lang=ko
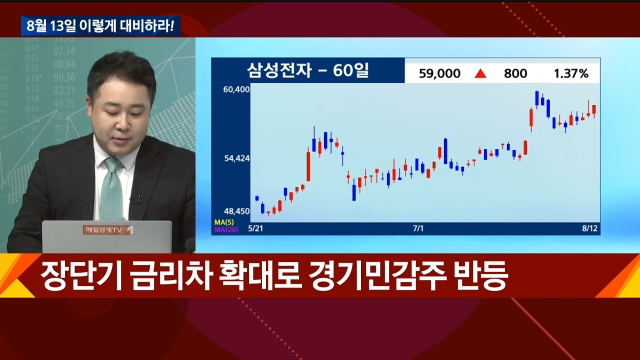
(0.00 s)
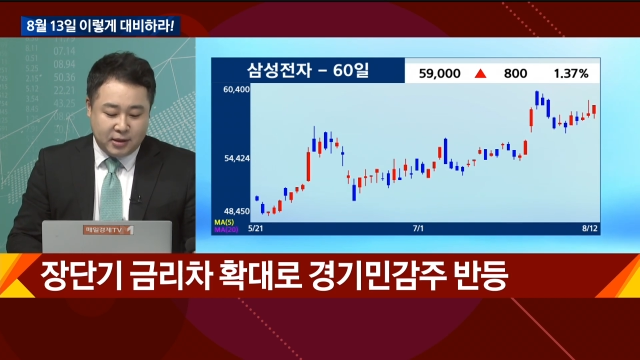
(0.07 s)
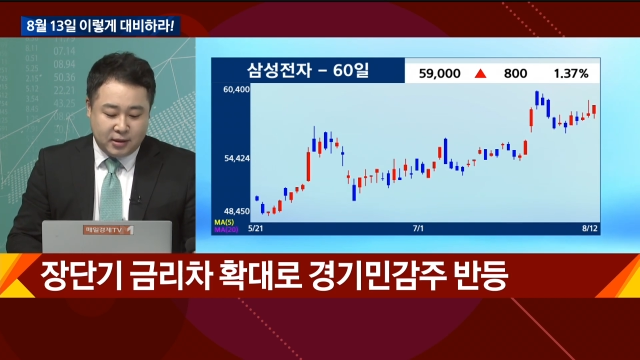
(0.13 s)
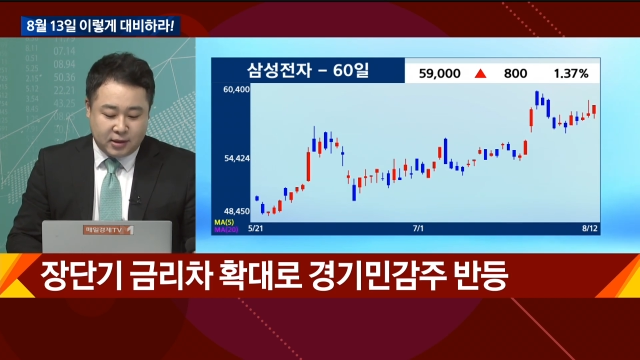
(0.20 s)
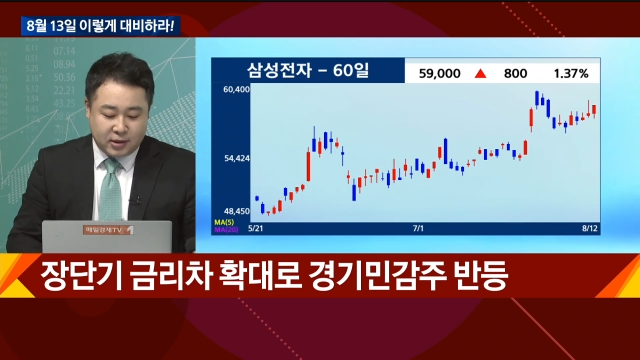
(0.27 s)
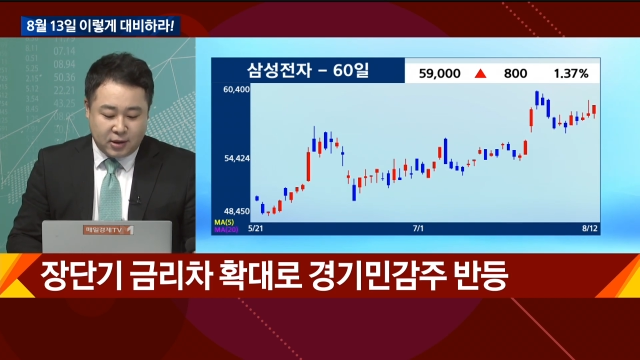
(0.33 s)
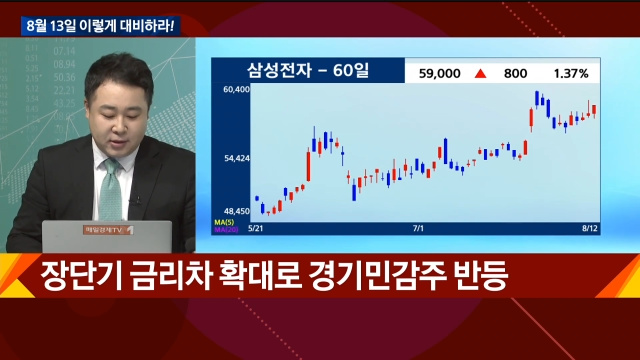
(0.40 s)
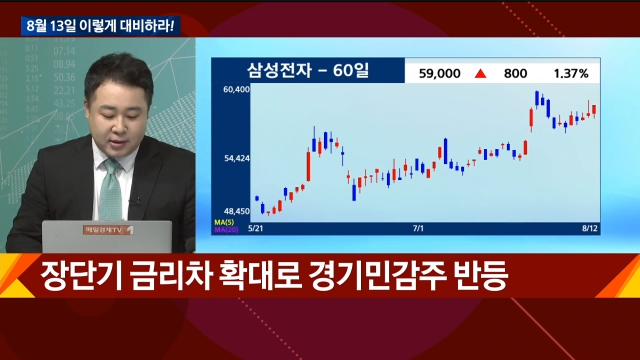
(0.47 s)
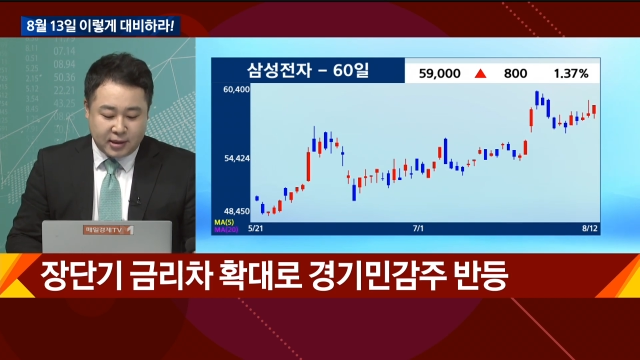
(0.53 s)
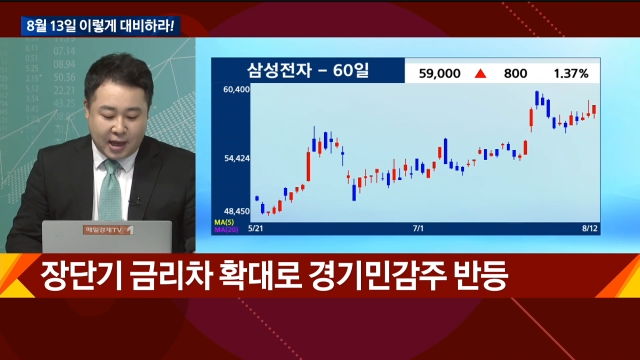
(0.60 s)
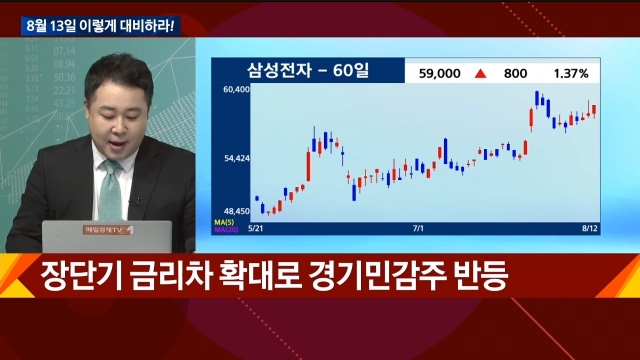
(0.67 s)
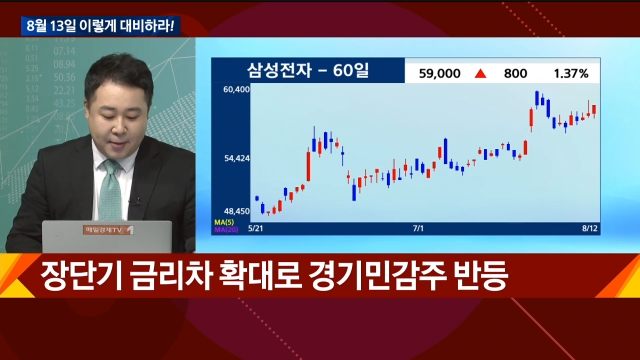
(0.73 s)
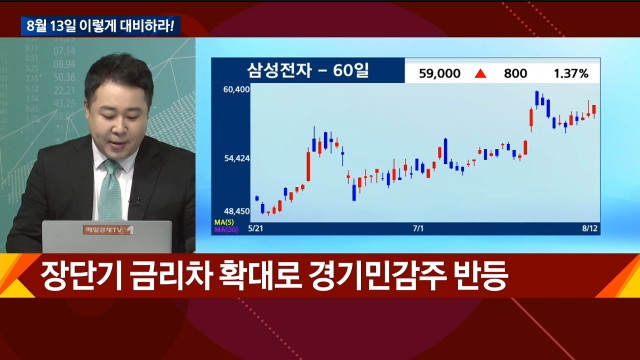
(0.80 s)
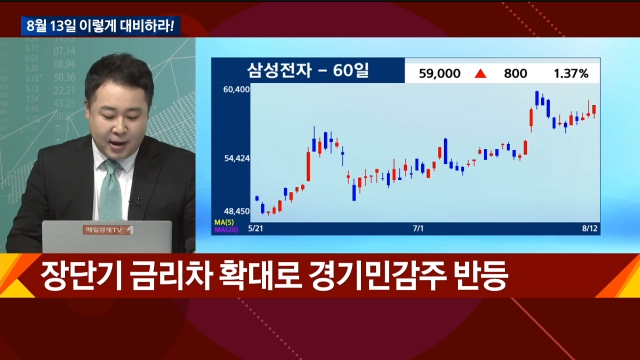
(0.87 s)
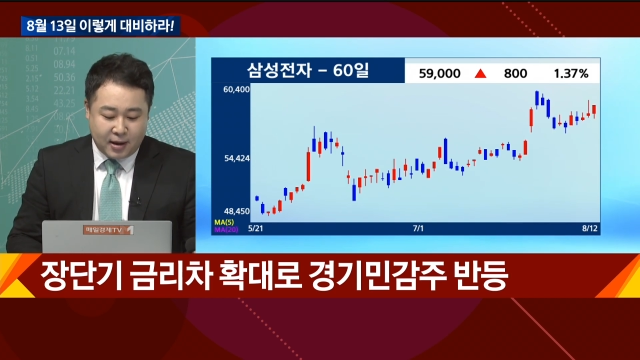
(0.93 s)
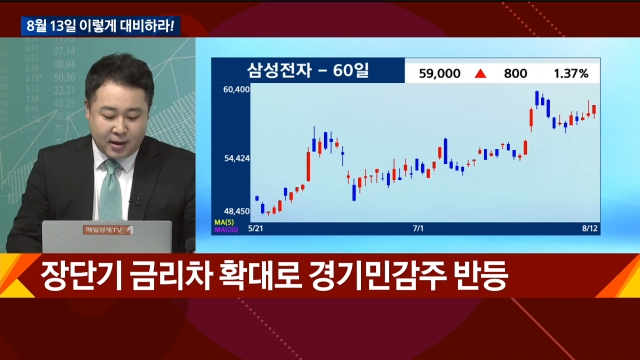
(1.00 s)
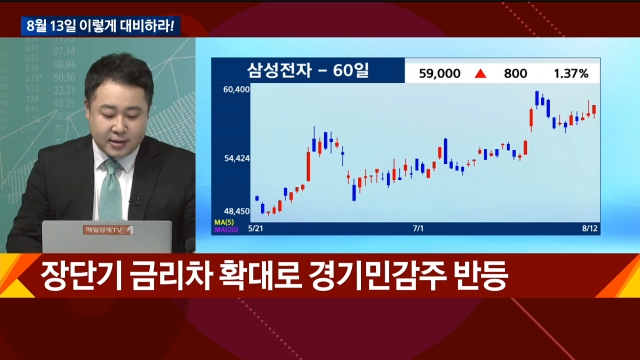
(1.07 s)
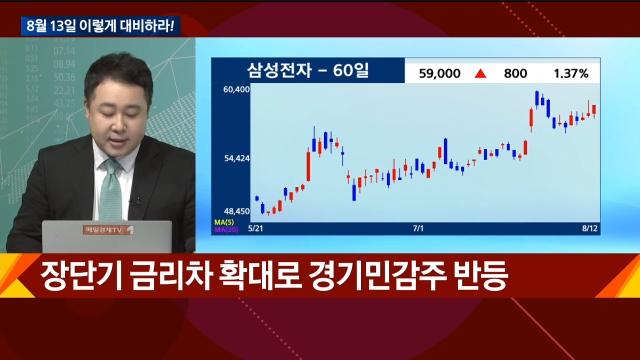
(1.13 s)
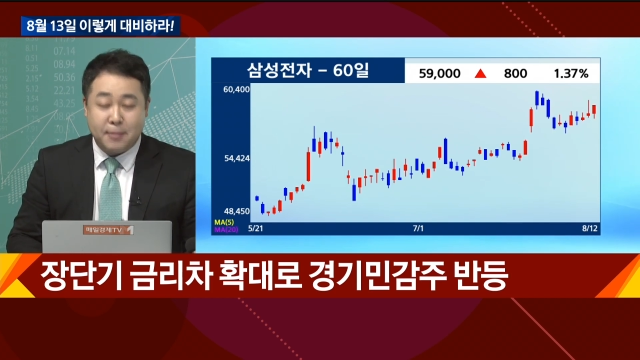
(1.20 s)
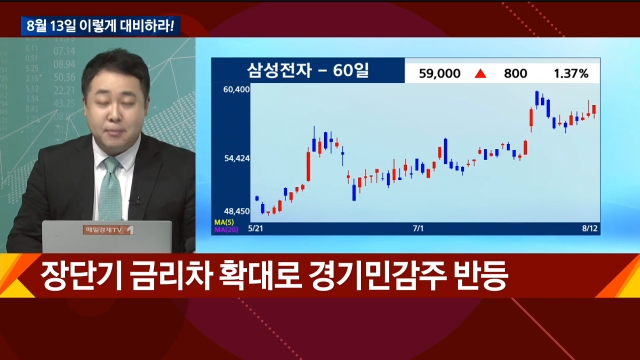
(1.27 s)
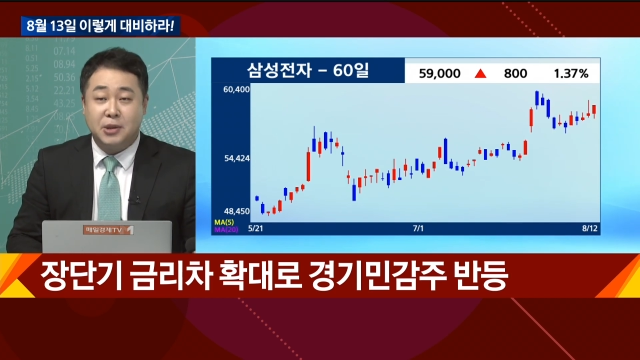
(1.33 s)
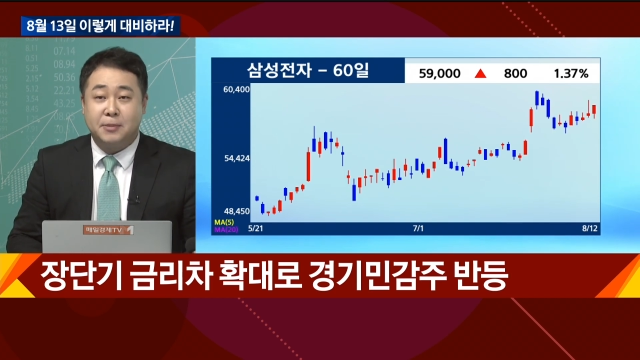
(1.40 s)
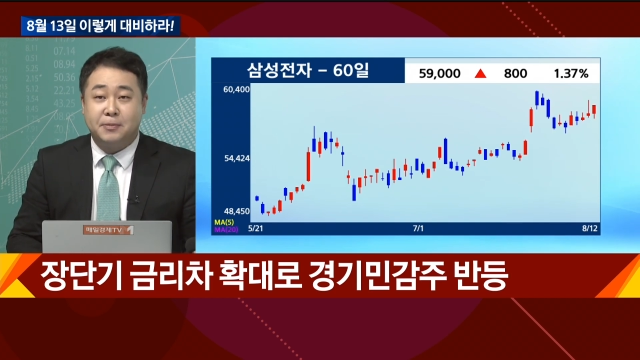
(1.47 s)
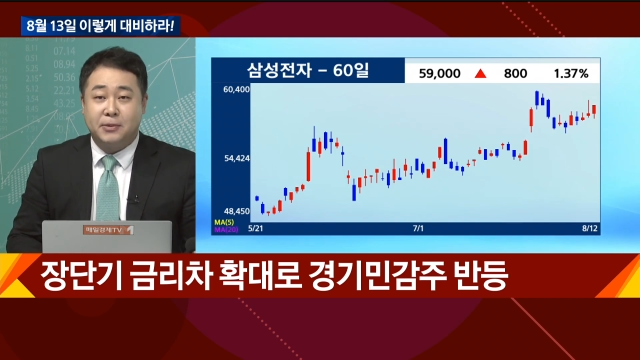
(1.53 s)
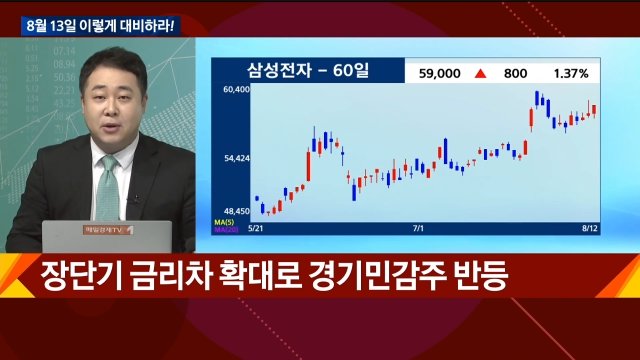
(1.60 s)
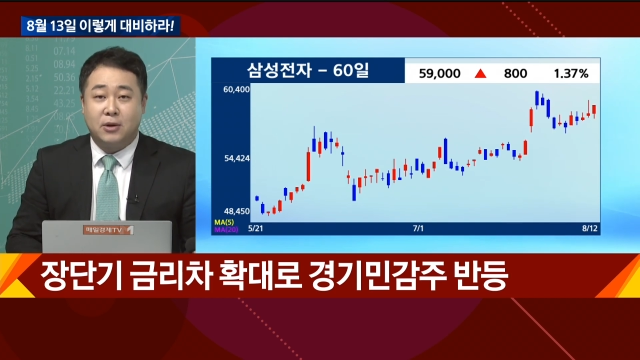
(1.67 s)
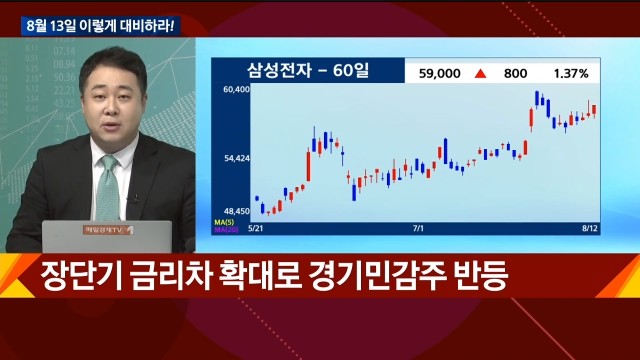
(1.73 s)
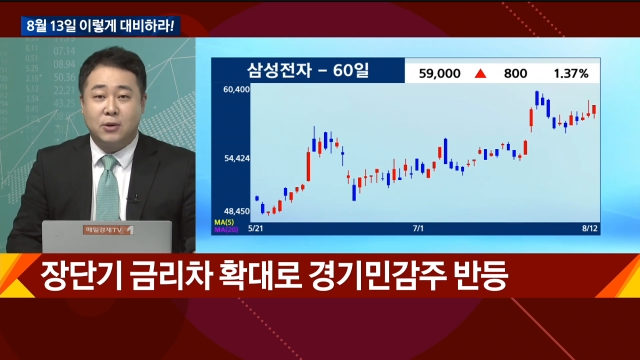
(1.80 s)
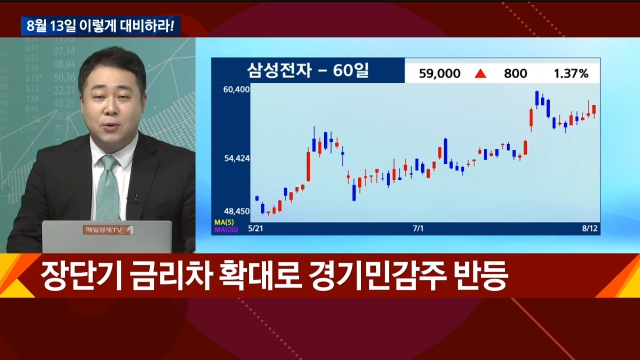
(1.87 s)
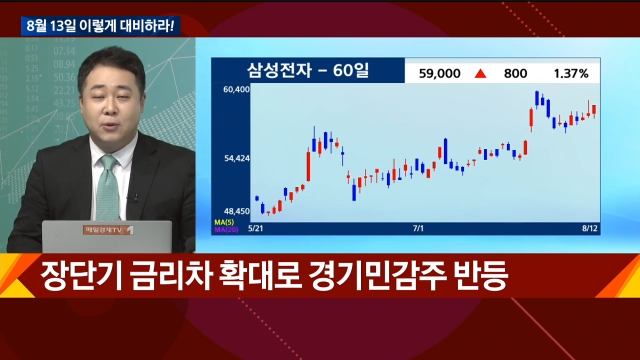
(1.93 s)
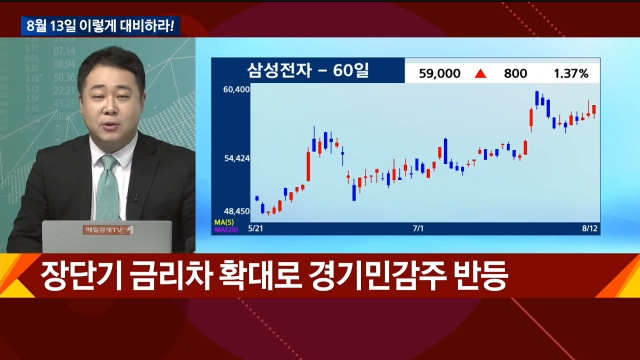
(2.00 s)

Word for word: 2,430선을